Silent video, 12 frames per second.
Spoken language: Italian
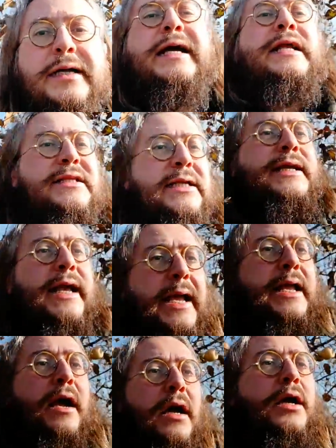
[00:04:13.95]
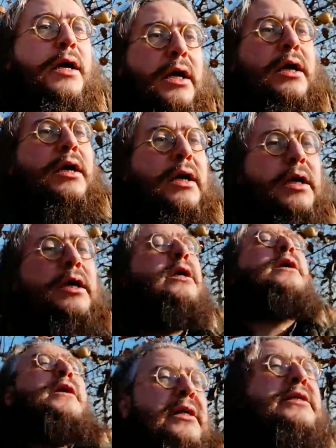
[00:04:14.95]
Carticheia
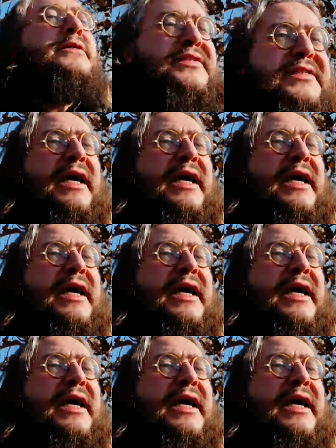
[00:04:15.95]
si